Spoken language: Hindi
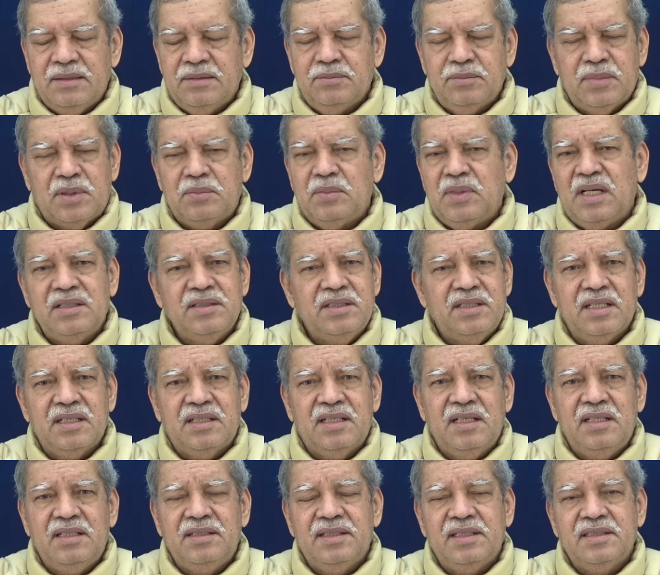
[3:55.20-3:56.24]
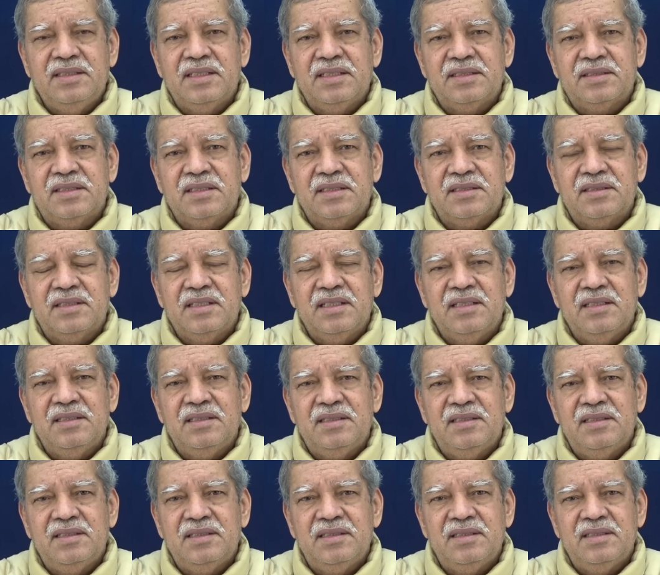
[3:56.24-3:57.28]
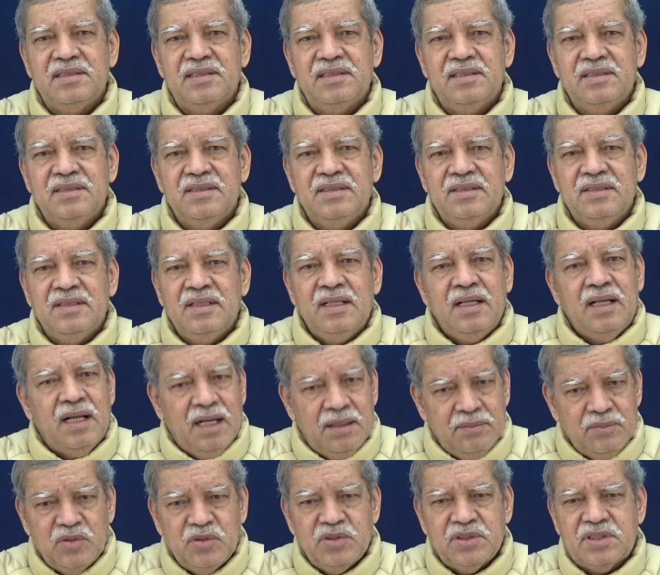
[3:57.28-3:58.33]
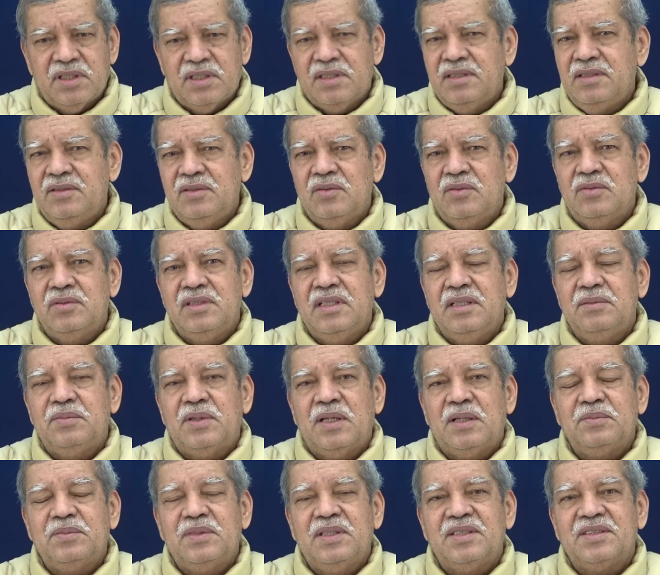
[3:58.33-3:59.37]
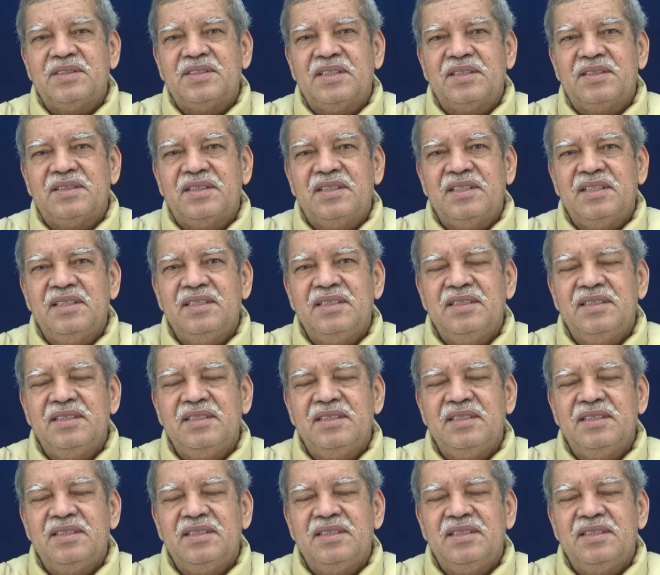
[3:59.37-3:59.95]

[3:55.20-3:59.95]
ब्रह्मांड के खेल नहीं देख सकते हम उन शरीरों को नहीं प्राप्त कर सकते